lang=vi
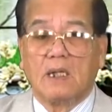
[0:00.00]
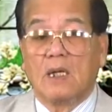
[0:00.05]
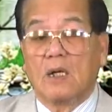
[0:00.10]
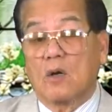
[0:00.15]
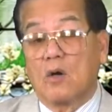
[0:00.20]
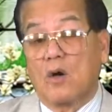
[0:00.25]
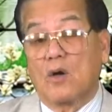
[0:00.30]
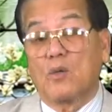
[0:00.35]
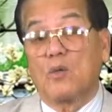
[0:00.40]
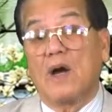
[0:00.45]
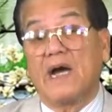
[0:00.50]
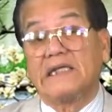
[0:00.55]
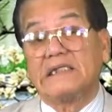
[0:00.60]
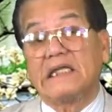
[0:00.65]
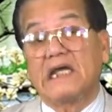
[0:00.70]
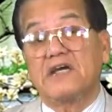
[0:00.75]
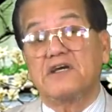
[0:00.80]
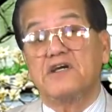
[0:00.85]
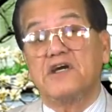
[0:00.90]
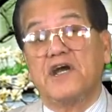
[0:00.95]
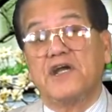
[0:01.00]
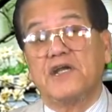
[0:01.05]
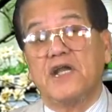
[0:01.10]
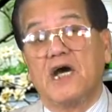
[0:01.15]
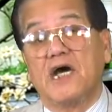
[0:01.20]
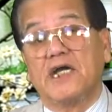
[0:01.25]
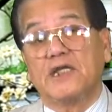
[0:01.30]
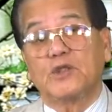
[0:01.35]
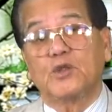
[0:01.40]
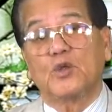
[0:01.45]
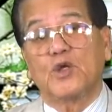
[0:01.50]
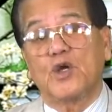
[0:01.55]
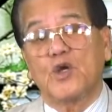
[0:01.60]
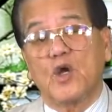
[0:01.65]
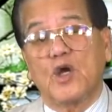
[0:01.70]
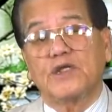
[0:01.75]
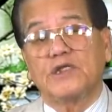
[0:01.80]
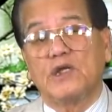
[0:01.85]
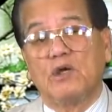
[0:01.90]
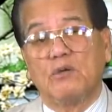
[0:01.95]
Còn ngoài ra người đời, tôi đã
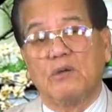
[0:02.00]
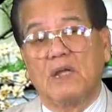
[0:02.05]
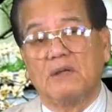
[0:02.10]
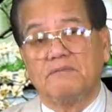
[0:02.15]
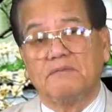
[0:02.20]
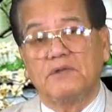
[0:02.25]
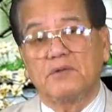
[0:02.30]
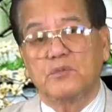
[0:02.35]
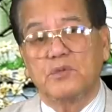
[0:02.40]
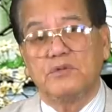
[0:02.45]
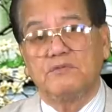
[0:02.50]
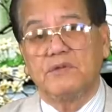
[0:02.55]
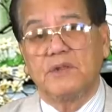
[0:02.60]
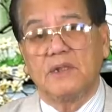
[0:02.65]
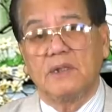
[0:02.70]
nói nhiều lần với quý vị,